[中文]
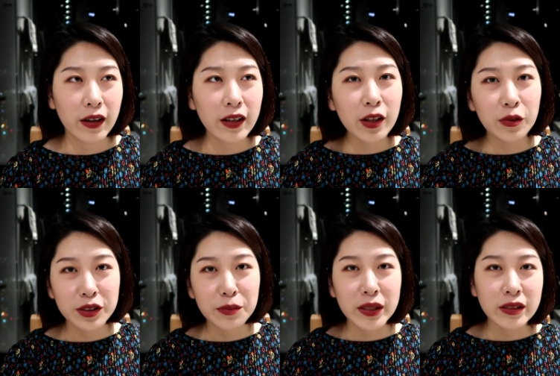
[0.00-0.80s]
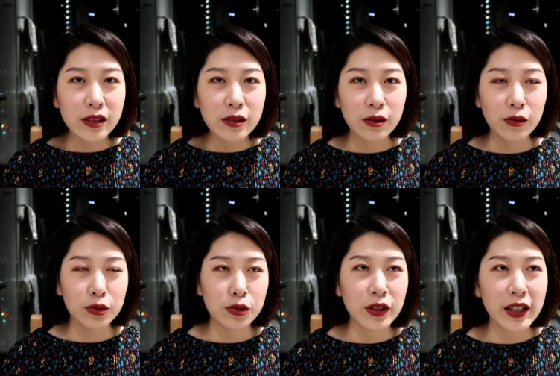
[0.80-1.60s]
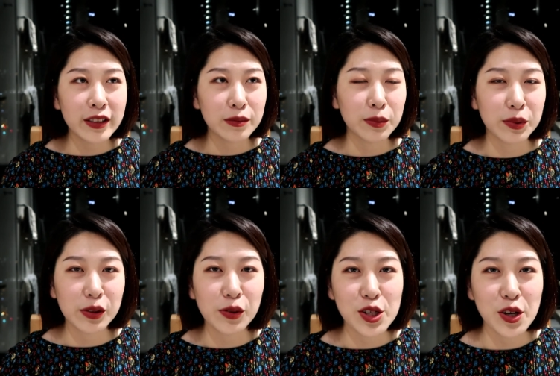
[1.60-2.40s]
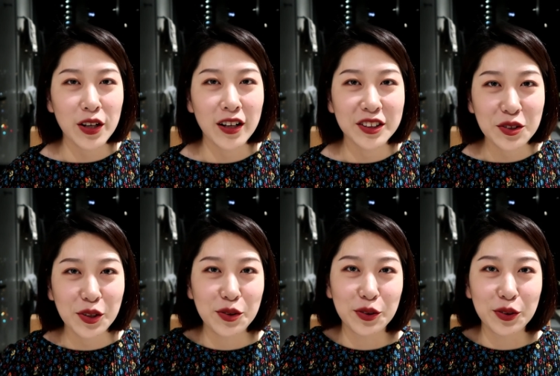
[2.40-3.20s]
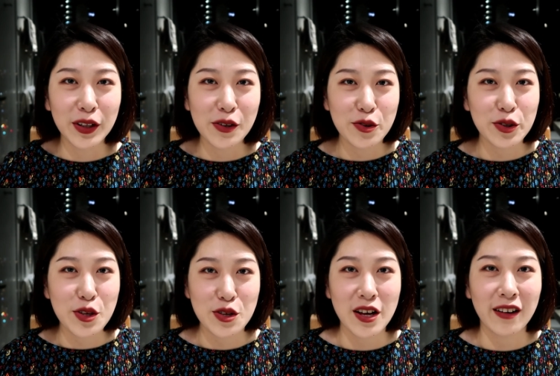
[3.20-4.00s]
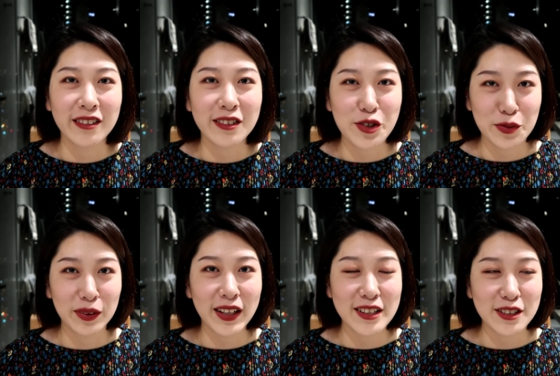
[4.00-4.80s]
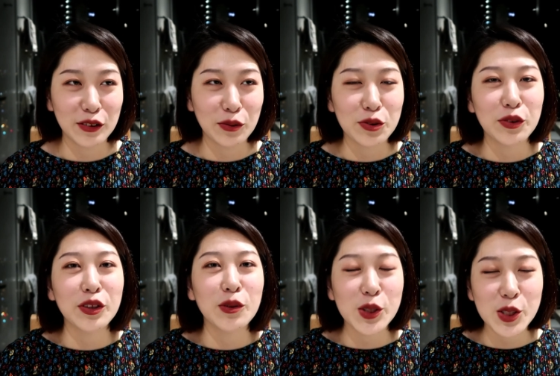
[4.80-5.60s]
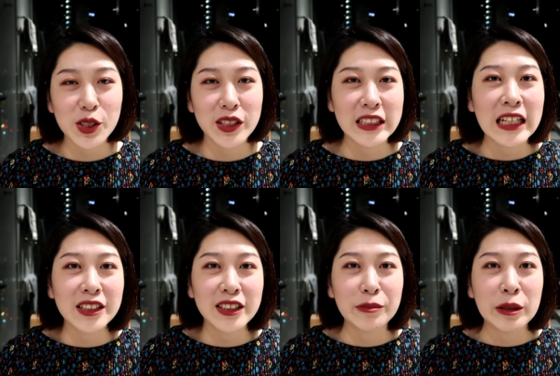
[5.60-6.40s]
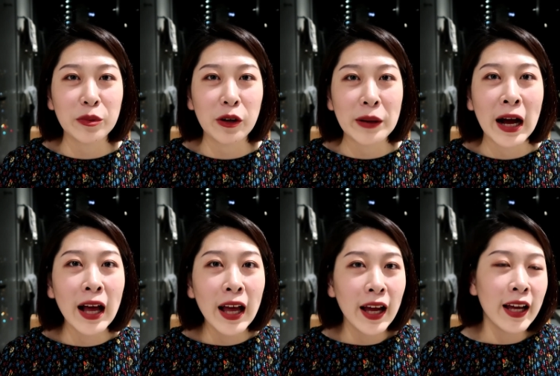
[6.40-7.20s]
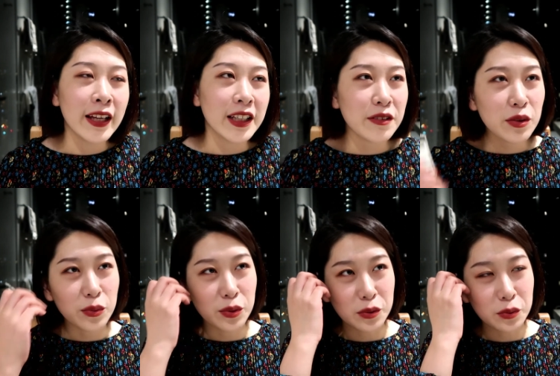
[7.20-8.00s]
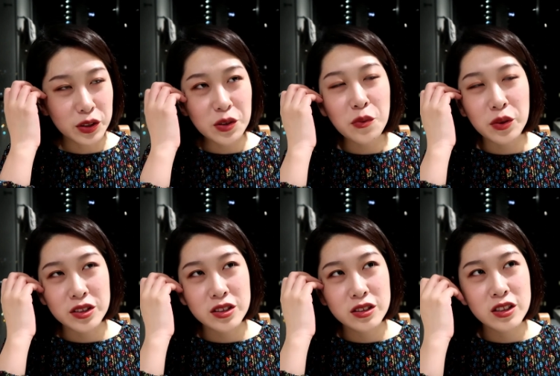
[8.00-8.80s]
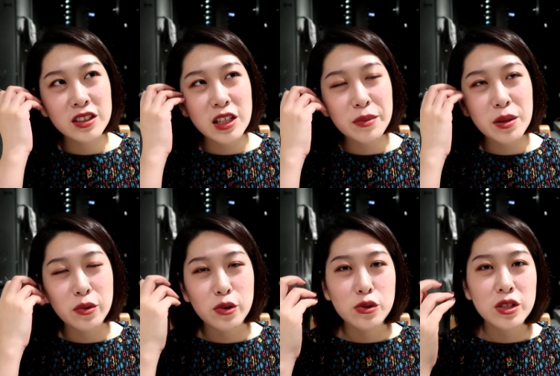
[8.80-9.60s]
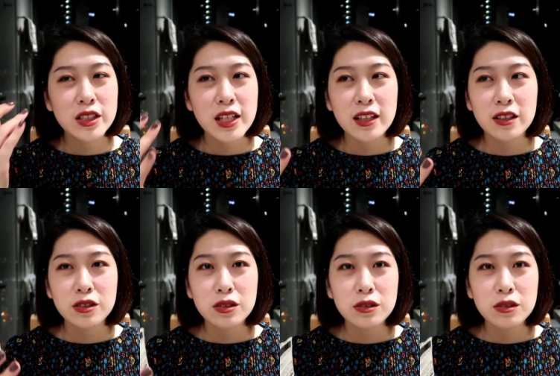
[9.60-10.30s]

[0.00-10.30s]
反正他有一次没赠我，我就说，哎，你怎么不赠我小样？结果他就他就说，你想对什么感兴趣？我说，你给我试试你家清洁面膜吧，因为我我因为我清洁面膜说实在的，